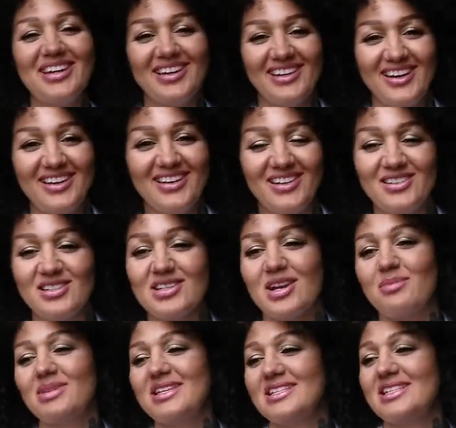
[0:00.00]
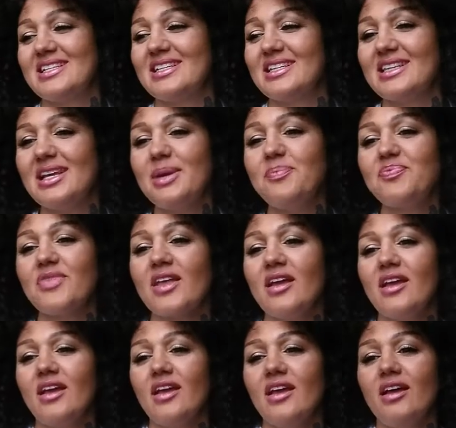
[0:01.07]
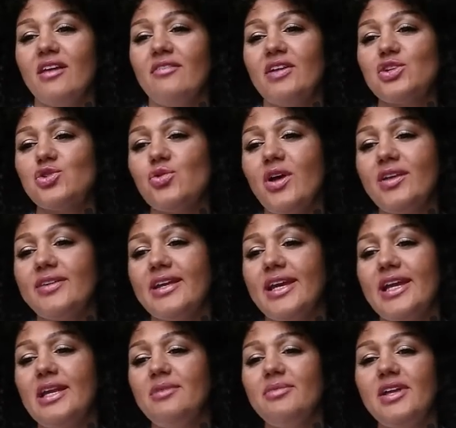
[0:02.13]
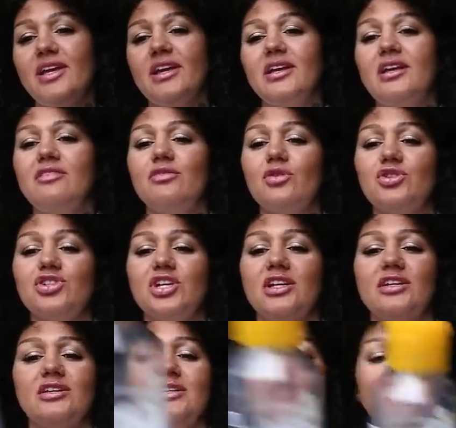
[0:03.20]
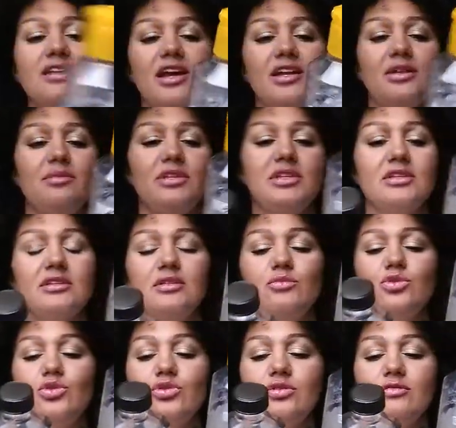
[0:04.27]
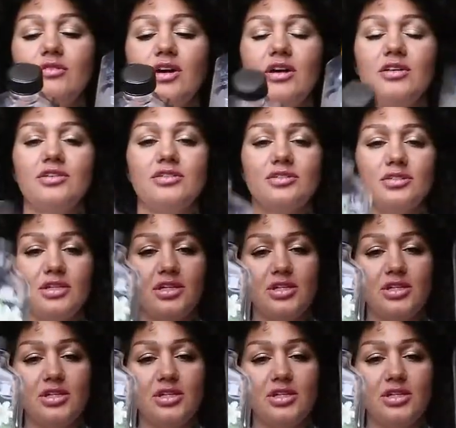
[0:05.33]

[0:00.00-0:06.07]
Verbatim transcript: Tekrar alacağım kesinlikle. Ve şu anda elimde Yves Rocher'in iki tane bitirdiğim ürünü var.